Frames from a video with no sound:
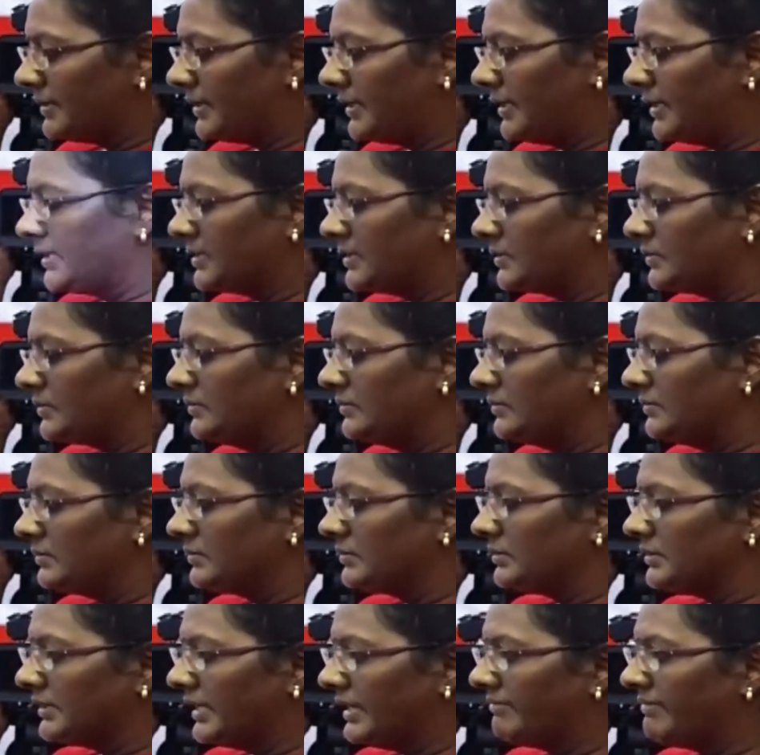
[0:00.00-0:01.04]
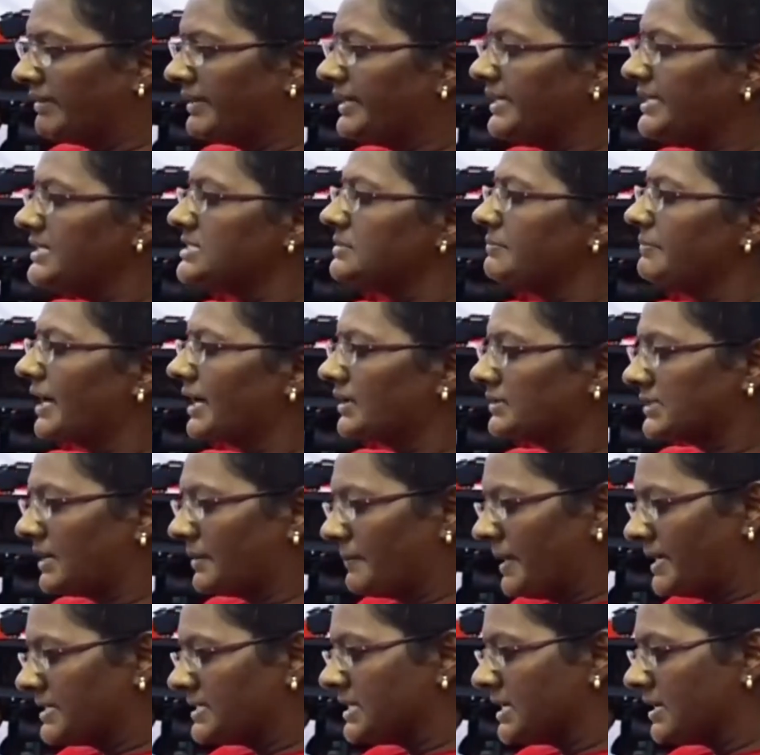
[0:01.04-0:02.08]
తెలియదు ఎవరి నుంచి మాకు
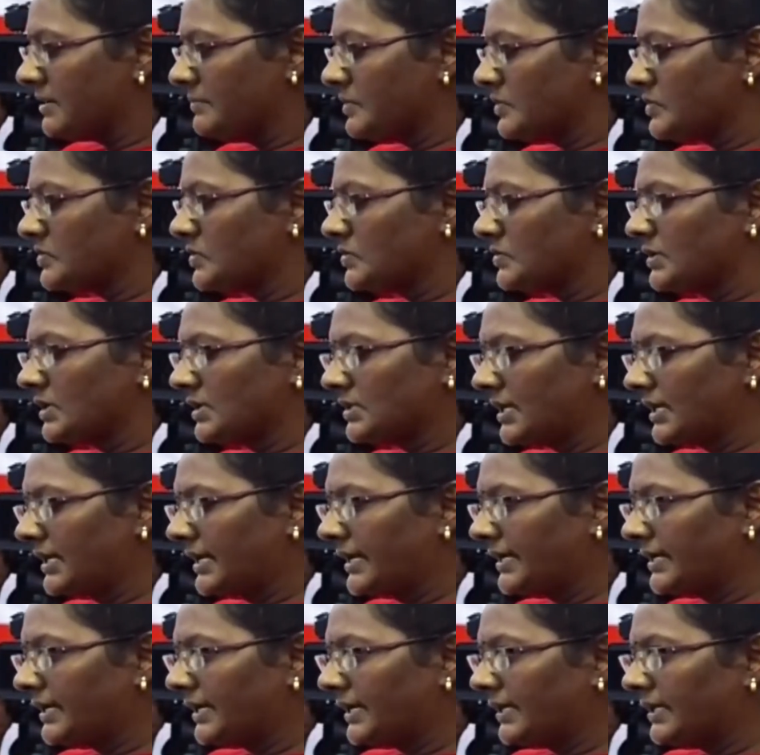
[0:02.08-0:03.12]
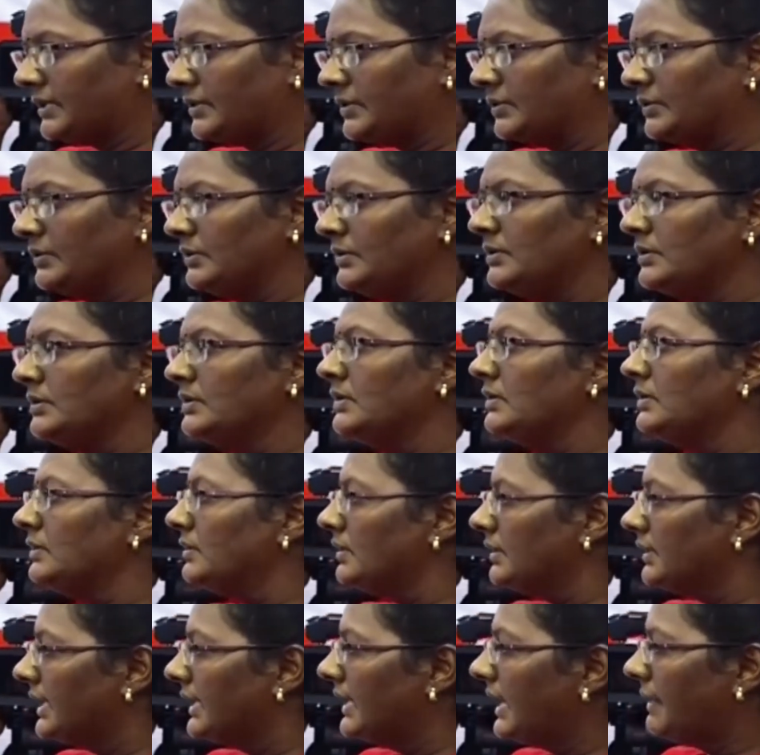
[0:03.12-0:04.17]
సమాచారం వస్తుందో తెలియట్లేదు
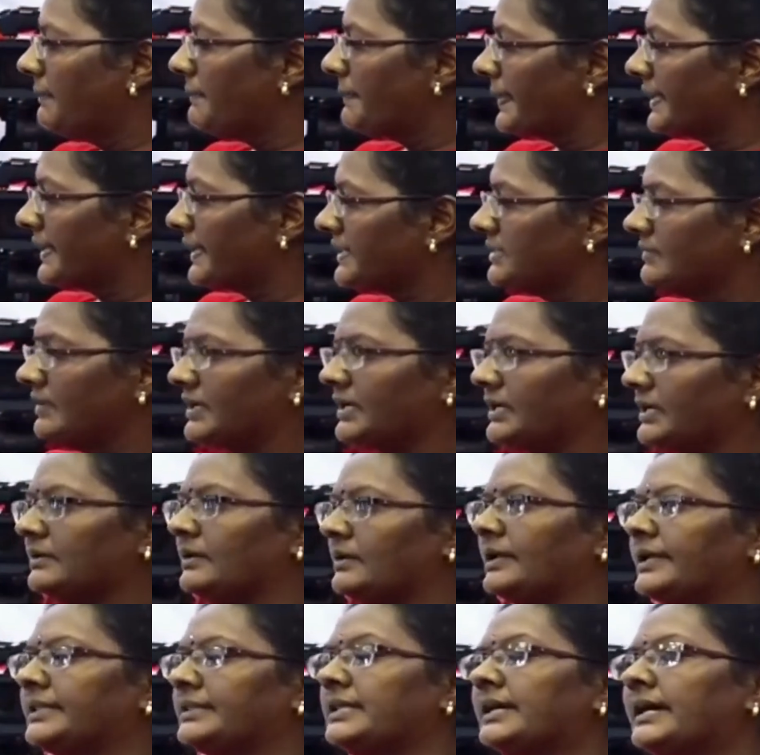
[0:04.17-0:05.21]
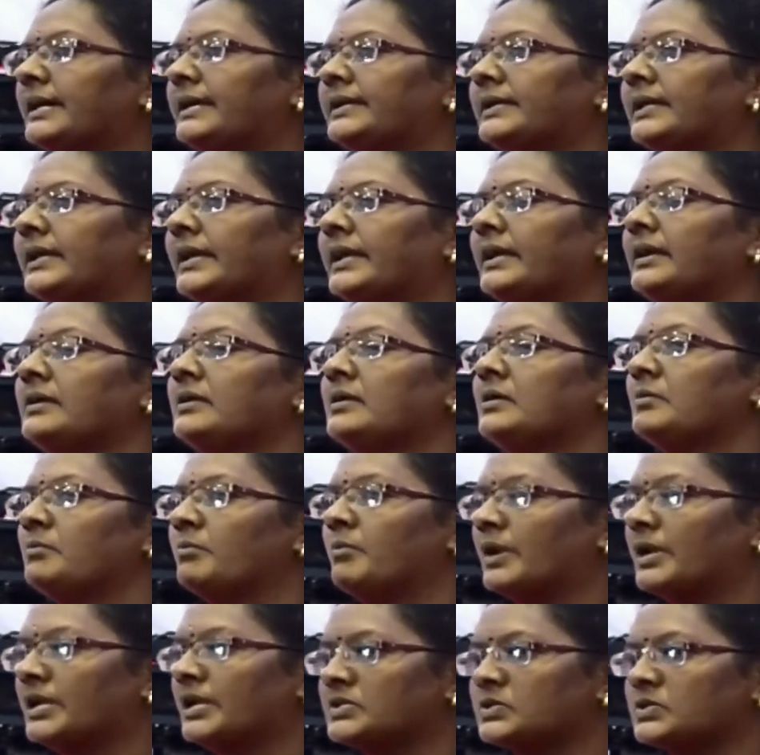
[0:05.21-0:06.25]
ఇలా ప్రతి ఒక్కటిలో ఎందుకంటే
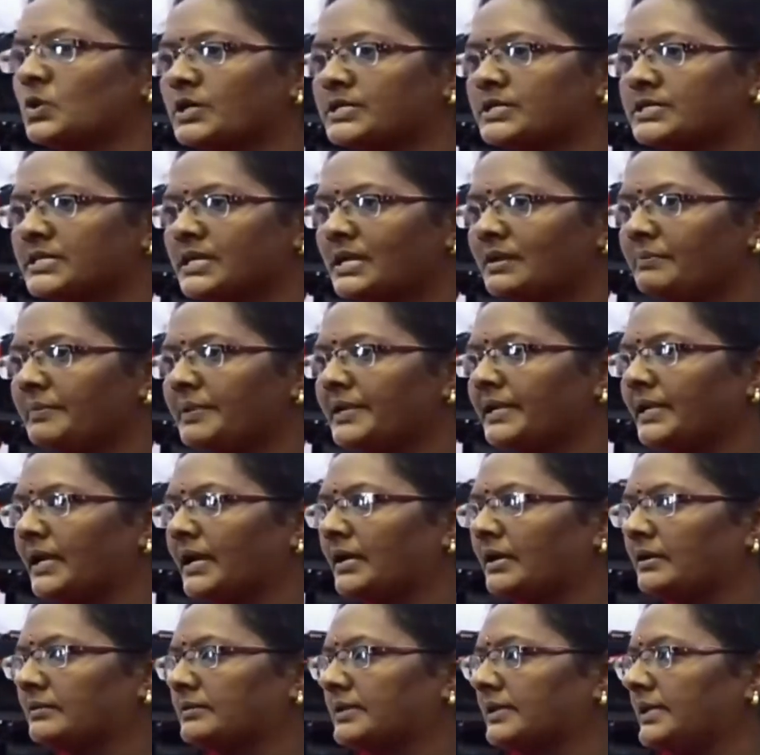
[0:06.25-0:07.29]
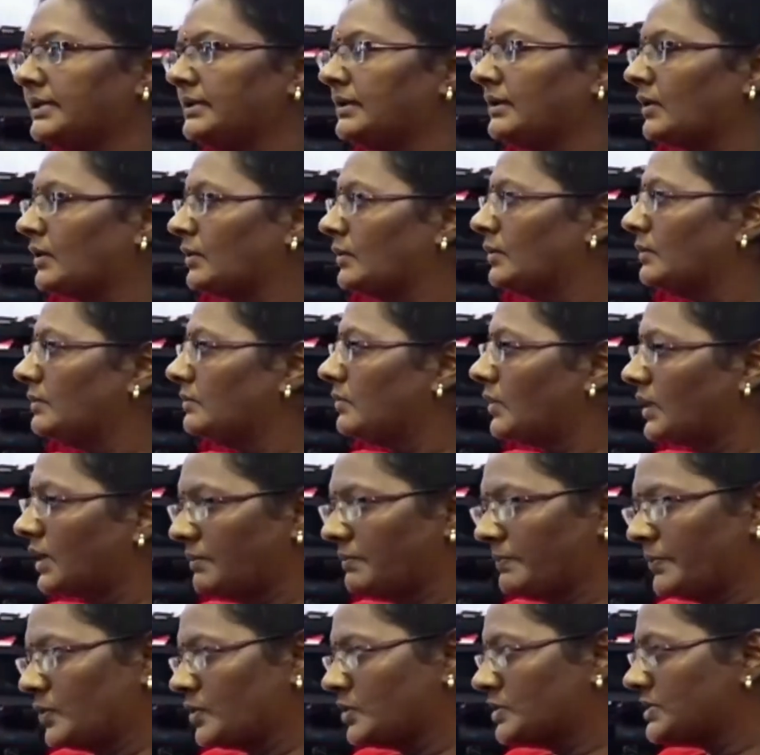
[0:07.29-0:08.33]
మొన్న సోషల్ మీడియా దీంట్లో
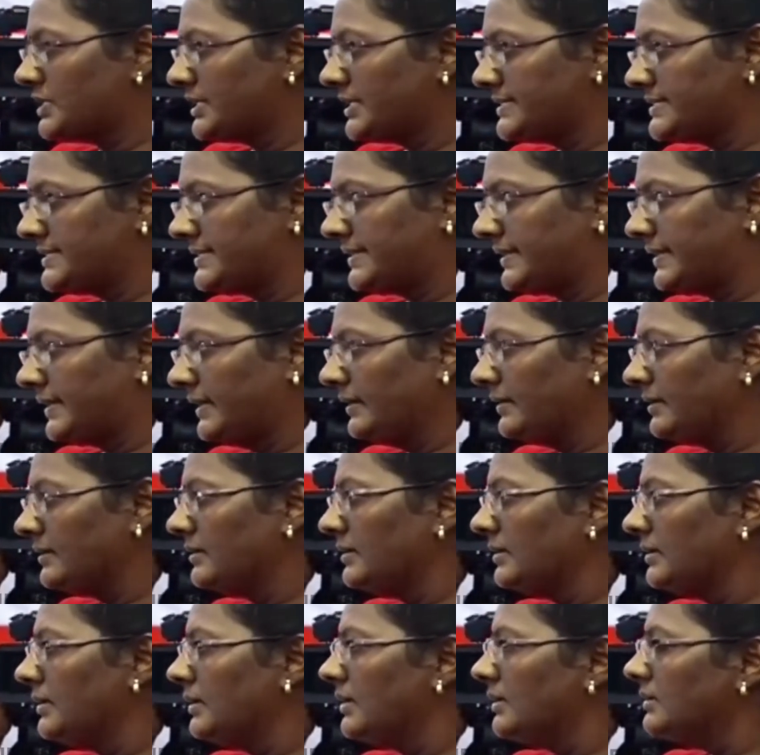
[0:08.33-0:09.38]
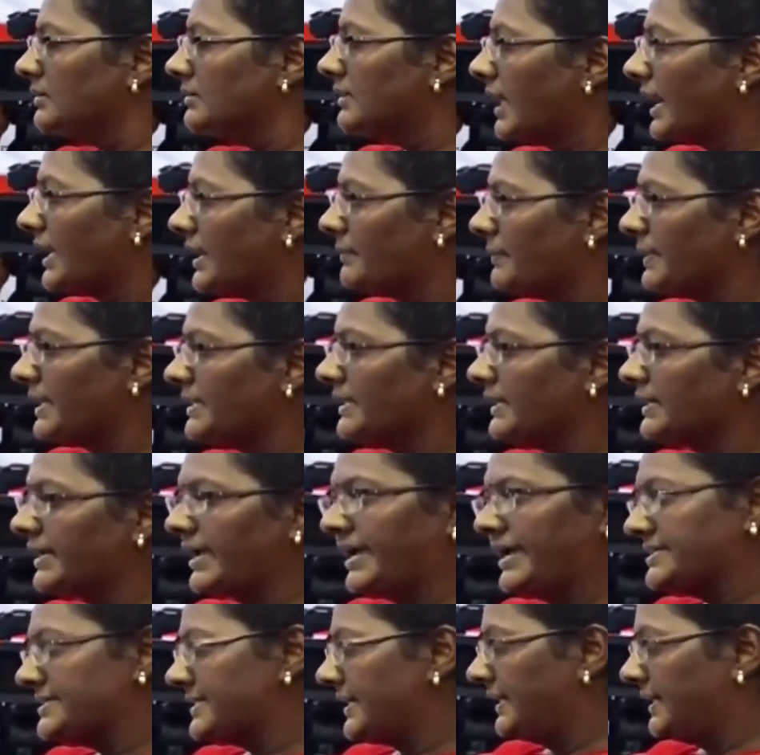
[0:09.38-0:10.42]
ఒకరు పోస్ట్ చేస్తే దాని మీద
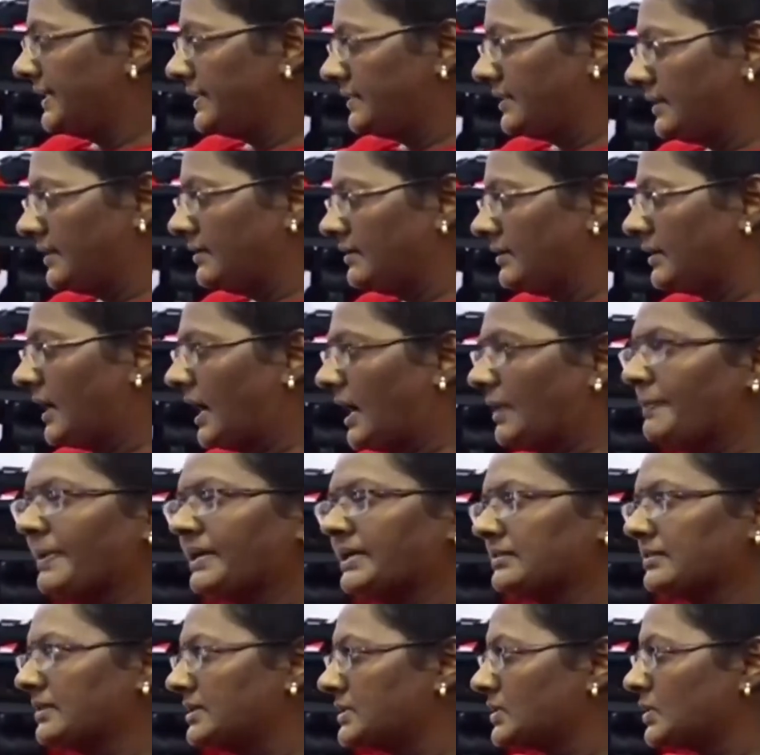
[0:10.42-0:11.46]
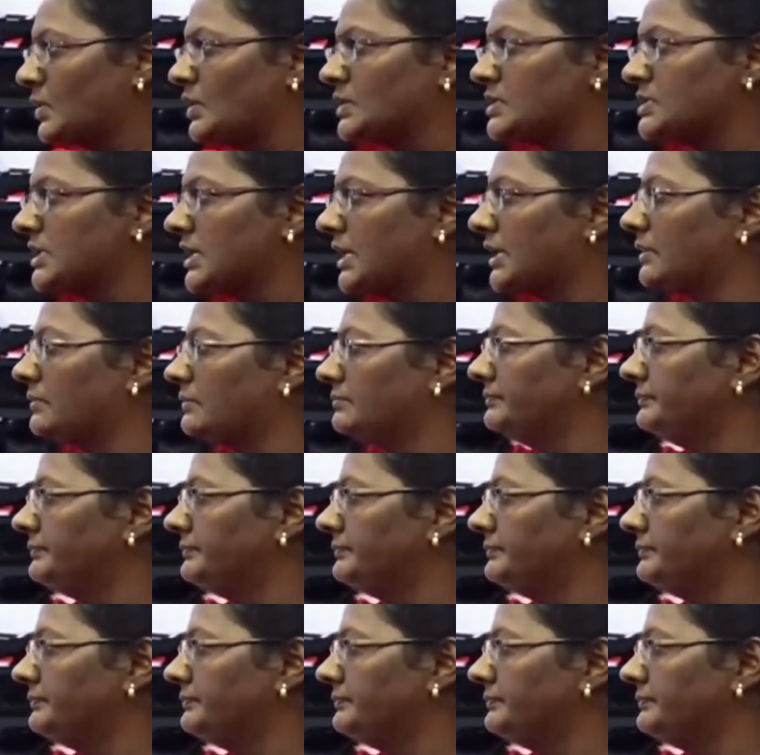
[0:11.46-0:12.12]
కేసు అయ్యింది కడపకి తీసుకొచ్చారు